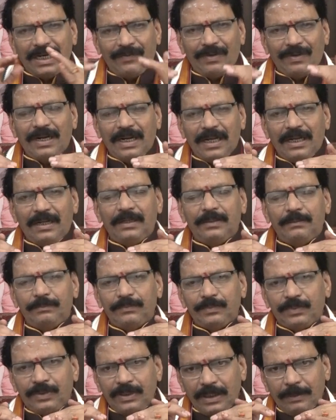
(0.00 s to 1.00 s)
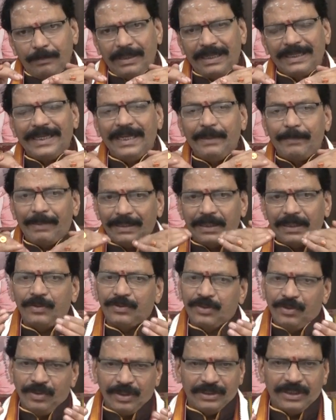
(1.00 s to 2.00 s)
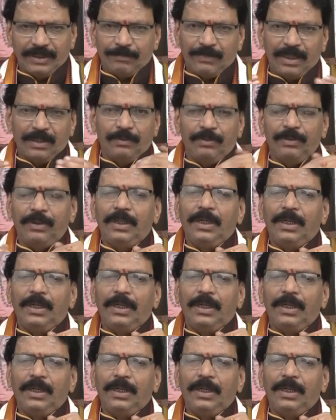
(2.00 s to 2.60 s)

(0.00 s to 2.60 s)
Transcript: వలన మనకి ఏ ఫలితాలు వస్తుందో కూడా చెప్తాను